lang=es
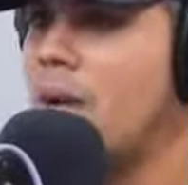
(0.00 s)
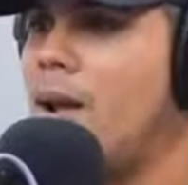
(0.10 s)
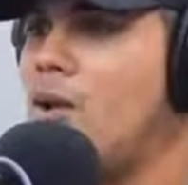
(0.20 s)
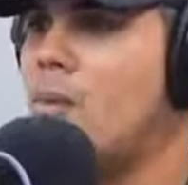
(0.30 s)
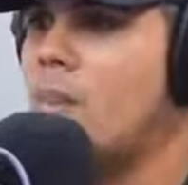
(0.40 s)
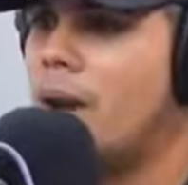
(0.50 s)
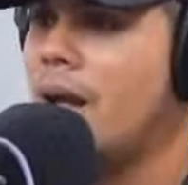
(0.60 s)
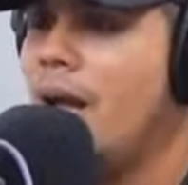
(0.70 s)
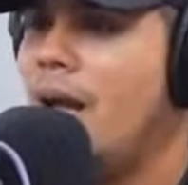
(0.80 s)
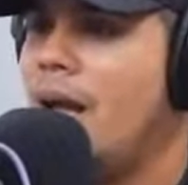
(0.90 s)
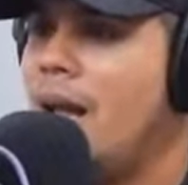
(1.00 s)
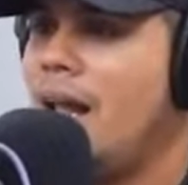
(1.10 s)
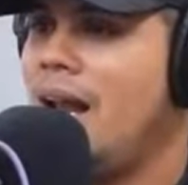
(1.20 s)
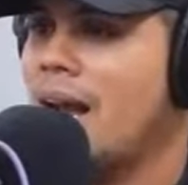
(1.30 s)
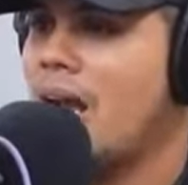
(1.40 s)
lleva el nombre
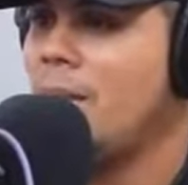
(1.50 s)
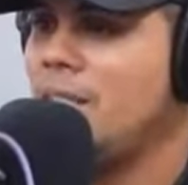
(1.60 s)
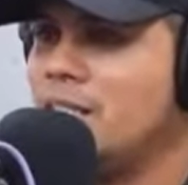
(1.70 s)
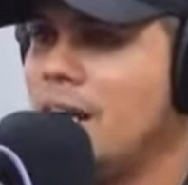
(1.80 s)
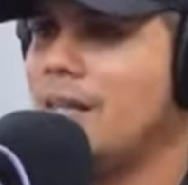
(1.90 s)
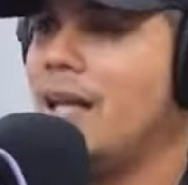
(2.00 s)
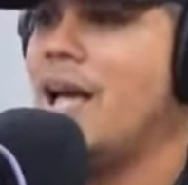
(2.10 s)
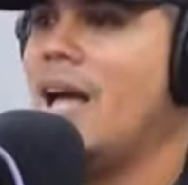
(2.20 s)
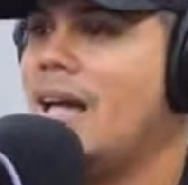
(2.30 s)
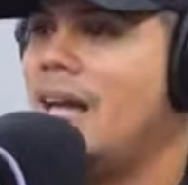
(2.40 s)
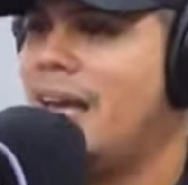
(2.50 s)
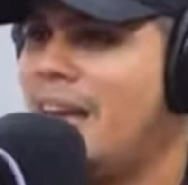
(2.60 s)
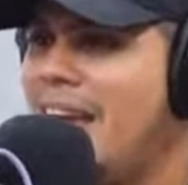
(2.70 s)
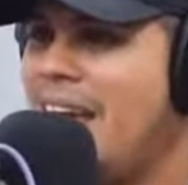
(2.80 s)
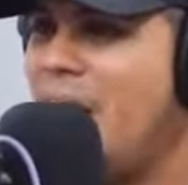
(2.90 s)
en la camiseta.
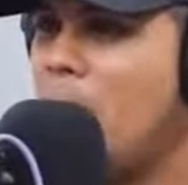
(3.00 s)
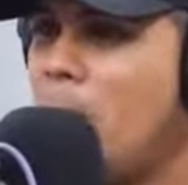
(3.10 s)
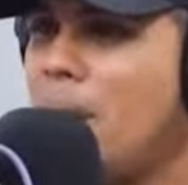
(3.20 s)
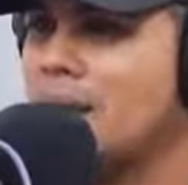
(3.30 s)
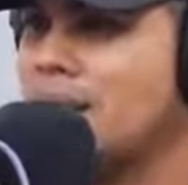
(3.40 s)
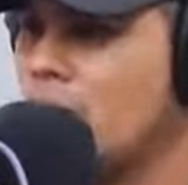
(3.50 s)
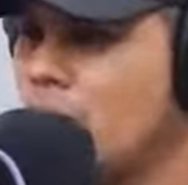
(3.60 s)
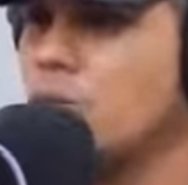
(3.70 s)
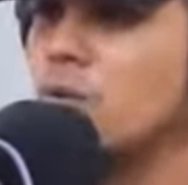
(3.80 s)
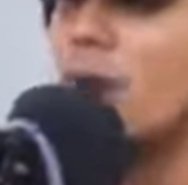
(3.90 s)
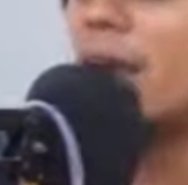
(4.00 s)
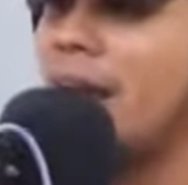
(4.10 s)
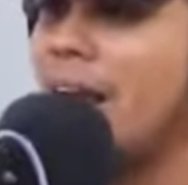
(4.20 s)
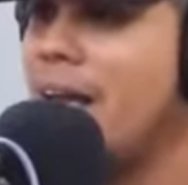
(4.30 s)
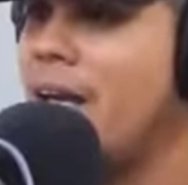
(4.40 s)
¿Qué pasa con eso, Gary?
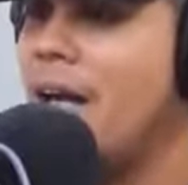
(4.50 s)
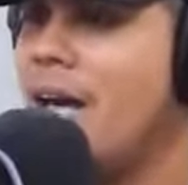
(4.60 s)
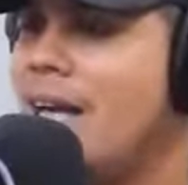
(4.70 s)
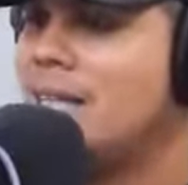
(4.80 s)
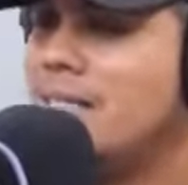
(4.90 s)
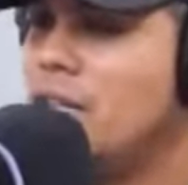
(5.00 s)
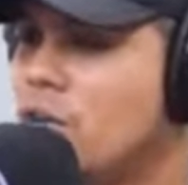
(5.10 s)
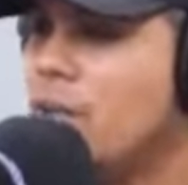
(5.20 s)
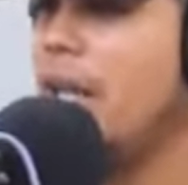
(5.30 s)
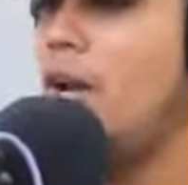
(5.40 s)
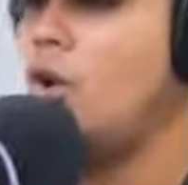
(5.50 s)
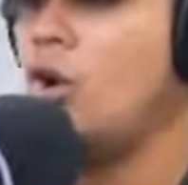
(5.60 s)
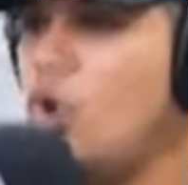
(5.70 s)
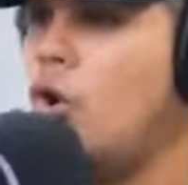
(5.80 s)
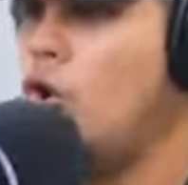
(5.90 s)
Es que pues, si no tienen
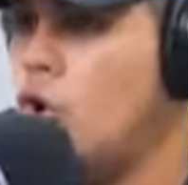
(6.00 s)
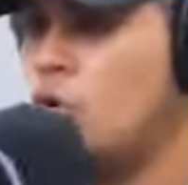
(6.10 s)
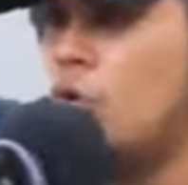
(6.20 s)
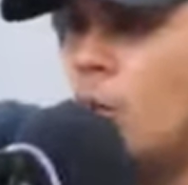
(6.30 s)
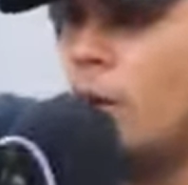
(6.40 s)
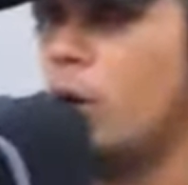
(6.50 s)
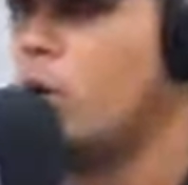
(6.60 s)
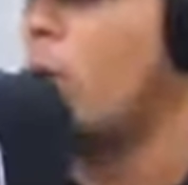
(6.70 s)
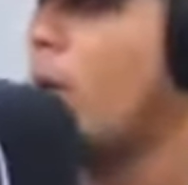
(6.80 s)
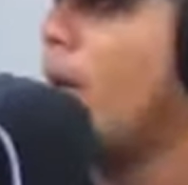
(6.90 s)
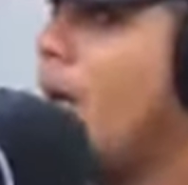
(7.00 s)
los números,